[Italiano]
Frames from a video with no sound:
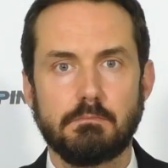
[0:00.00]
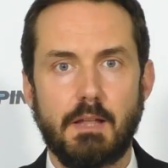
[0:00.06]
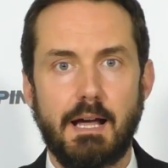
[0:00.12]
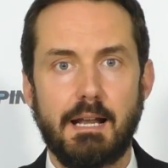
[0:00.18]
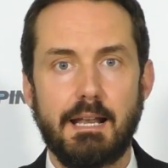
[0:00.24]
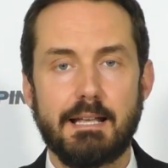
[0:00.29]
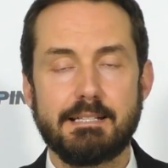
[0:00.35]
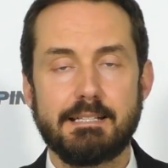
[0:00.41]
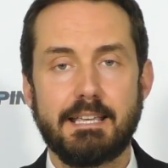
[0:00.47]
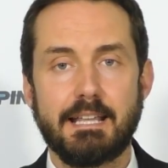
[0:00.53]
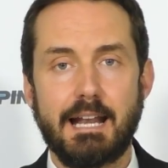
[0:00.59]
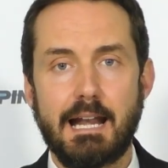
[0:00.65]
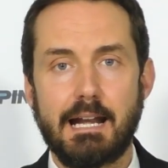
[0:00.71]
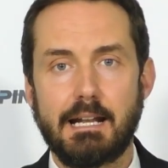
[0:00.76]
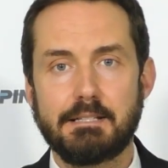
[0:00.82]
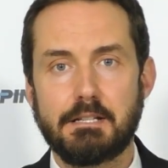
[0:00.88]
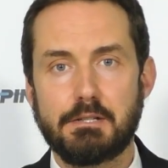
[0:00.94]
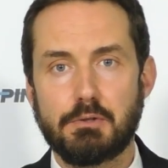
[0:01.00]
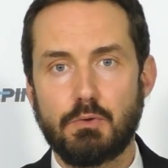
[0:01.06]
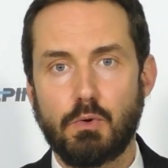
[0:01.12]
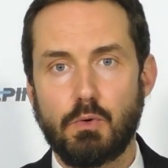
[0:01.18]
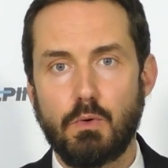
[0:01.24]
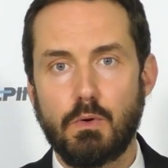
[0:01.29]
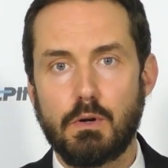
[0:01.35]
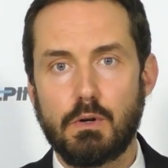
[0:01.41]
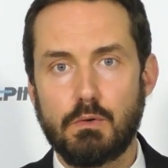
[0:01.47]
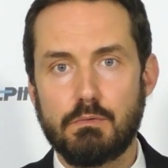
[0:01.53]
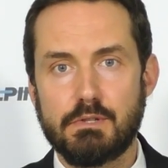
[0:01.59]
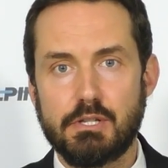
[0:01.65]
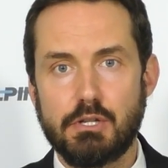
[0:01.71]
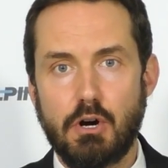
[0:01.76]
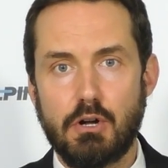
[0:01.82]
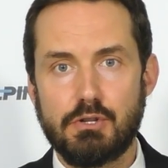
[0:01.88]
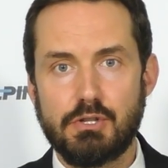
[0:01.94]
Alla Schiranna si sono
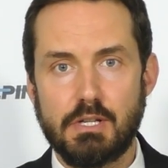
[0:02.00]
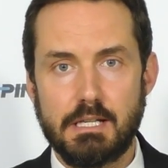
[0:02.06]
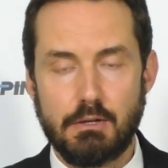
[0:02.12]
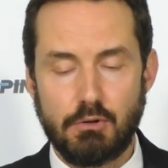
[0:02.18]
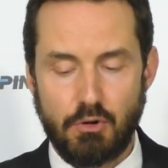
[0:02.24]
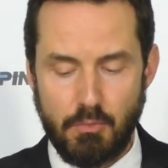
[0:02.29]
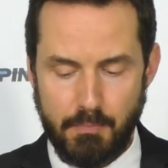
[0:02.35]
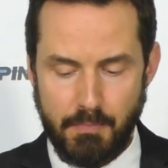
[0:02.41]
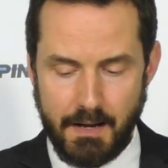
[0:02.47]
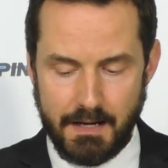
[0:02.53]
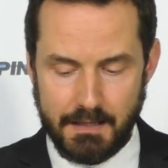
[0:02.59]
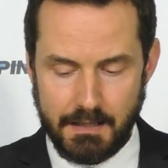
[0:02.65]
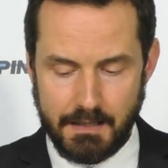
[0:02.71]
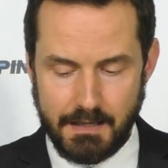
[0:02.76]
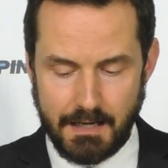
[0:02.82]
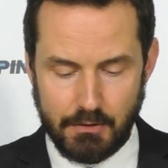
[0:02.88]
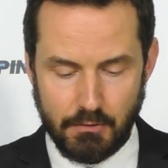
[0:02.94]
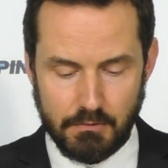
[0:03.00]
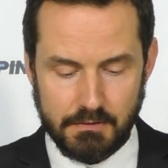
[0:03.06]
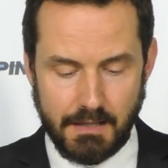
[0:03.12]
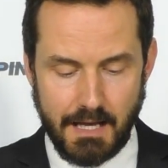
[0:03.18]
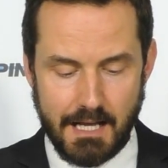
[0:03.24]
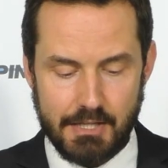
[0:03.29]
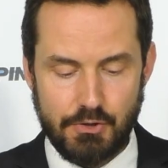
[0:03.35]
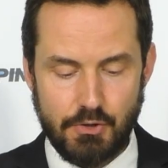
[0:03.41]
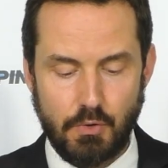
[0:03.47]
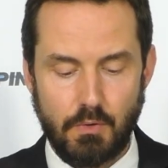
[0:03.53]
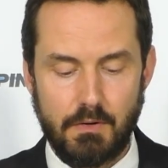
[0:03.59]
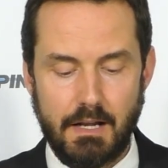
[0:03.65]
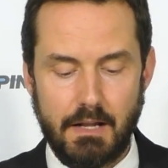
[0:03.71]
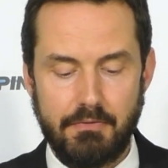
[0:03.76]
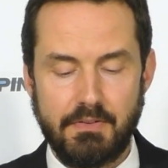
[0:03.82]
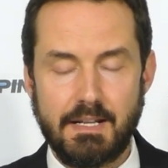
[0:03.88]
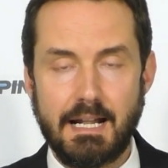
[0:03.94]
conclusi oggi gli europei di canottaggio con
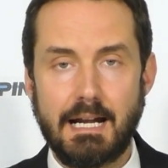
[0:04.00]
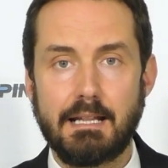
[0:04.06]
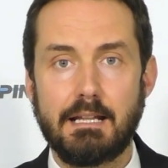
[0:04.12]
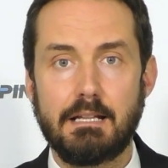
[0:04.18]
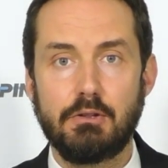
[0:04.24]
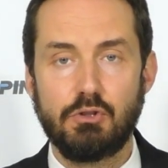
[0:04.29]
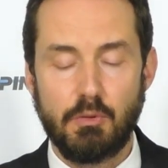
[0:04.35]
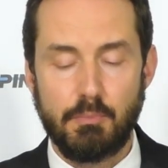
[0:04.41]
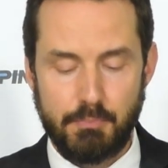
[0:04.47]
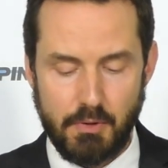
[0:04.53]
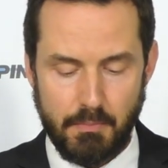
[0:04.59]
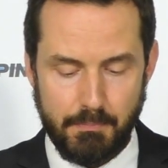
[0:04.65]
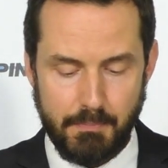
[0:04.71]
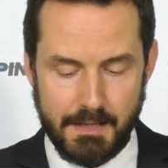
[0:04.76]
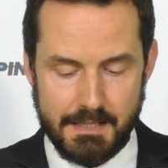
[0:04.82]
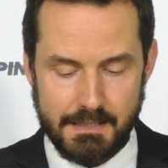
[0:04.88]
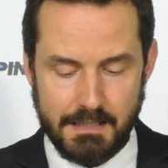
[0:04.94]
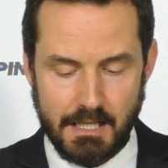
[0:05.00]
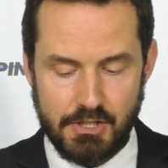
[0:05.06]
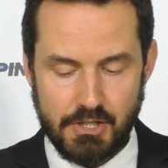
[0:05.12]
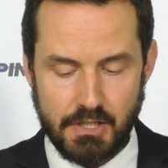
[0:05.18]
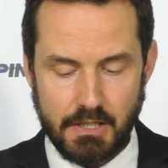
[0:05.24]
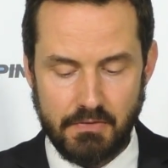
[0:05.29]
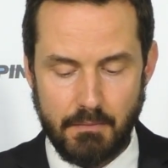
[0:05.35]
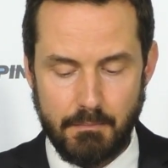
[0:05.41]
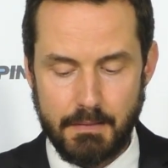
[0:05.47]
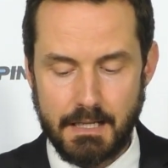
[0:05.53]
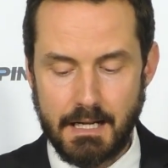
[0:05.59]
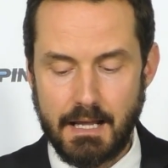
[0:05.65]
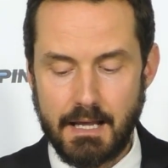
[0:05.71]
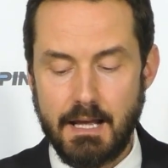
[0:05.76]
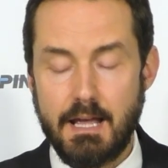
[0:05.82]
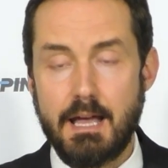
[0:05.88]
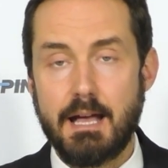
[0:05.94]
la finale del doppio pesi leggeri
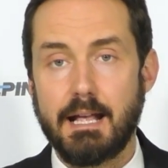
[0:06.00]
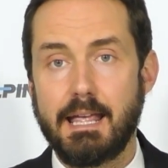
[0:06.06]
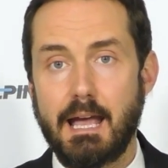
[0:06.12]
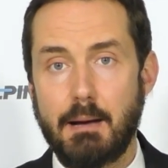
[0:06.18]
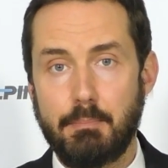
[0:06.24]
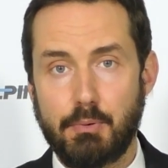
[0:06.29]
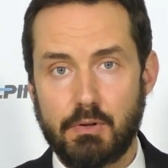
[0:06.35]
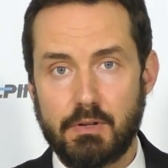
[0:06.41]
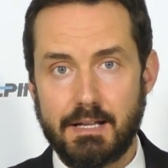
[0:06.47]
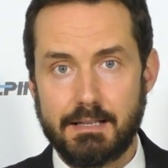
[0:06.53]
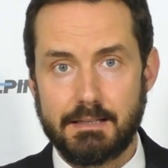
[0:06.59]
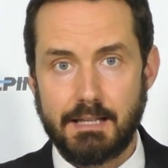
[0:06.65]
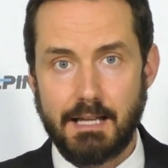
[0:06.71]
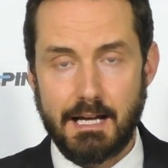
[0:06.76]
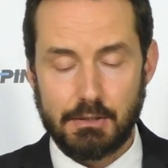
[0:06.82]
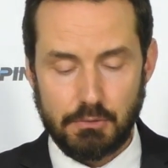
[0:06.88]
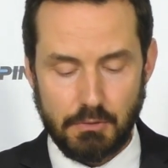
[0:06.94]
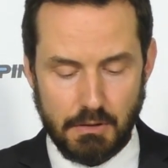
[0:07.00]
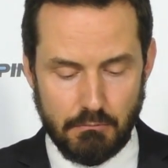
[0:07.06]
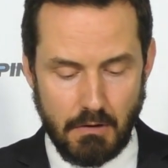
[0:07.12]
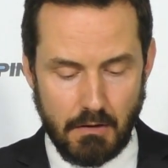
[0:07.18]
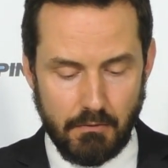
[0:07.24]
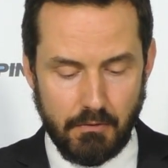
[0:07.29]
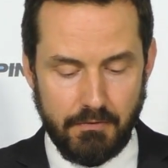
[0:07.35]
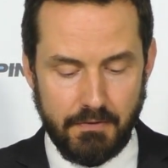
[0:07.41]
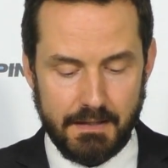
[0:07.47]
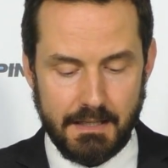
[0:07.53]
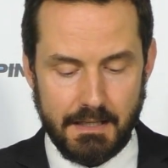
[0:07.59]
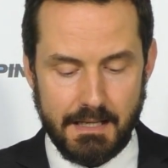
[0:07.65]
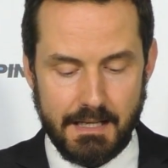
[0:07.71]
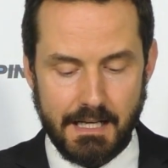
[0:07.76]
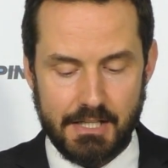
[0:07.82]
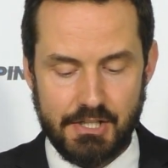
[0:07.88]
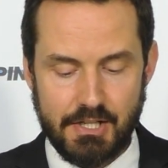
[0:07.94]
femminile che ha proiettato di nuovo
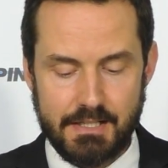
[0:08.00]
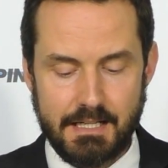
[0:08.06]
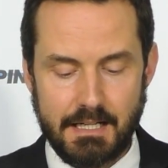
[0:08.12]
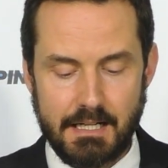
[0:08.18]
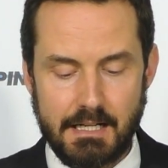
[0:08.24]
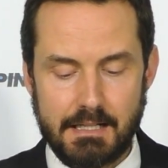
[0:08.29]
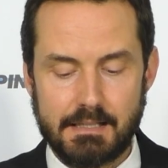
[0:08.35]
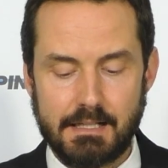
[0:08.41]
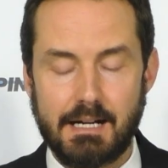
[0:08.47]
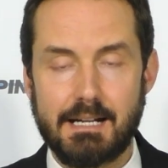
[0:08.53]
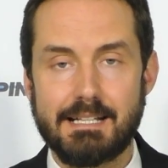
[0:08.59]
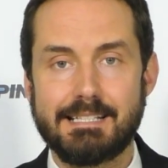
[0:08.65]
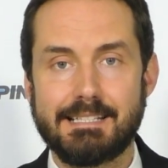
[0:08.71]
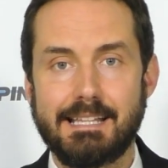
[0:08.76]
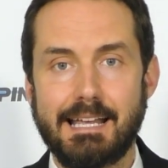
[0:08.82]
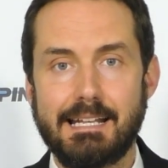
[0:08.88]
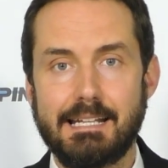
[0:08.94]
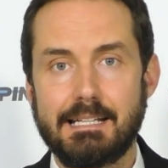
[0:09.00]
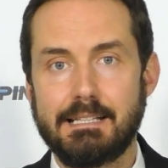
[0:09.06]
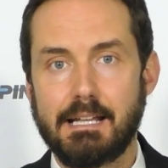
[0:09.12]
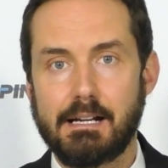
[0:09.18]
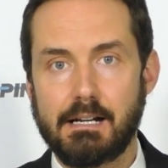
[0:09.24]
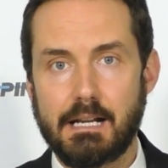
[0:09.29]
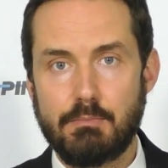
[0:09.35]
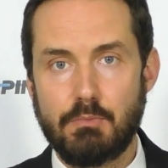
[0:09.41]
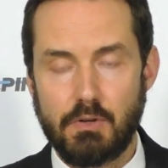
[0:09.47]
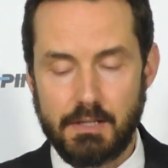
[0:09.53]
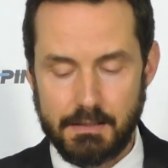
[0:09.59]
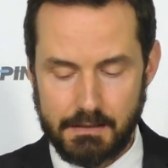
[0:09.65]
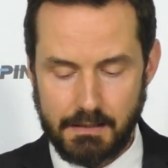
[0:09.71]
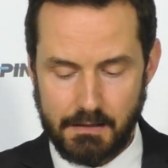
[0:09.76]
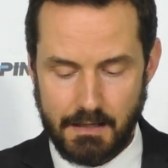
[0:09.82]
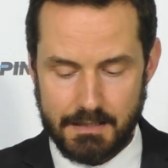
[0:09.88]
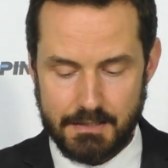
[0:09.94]
Federica Cesarini tra le stelle del remo
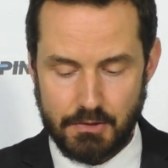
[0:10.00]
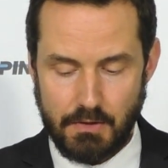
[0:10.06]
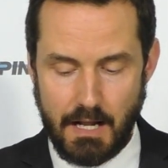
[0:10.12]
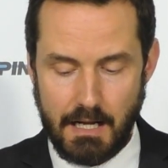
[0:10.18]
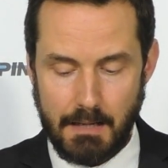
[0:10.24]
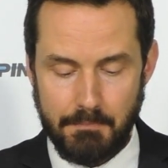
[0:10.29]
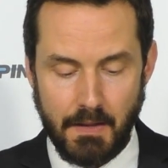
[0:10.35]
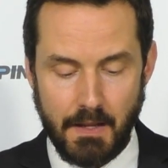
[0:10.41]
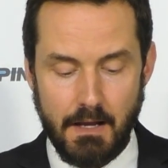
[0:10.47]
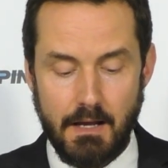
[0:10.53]
internazionale.